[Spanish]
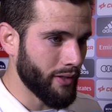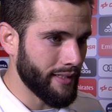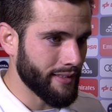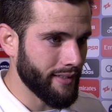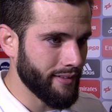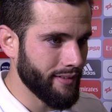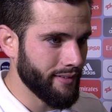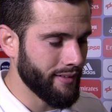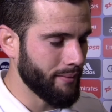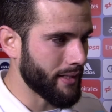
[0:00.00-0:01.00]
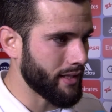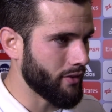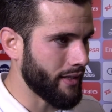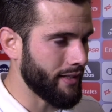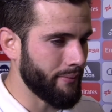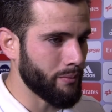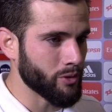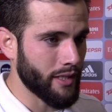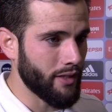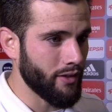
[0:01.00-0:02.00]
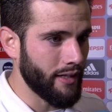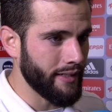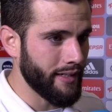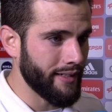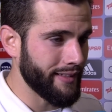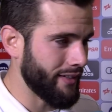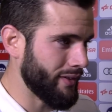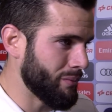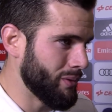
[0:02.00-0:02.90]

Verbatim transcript: delante del Barcelona habíamos ganado la liga, ni ahora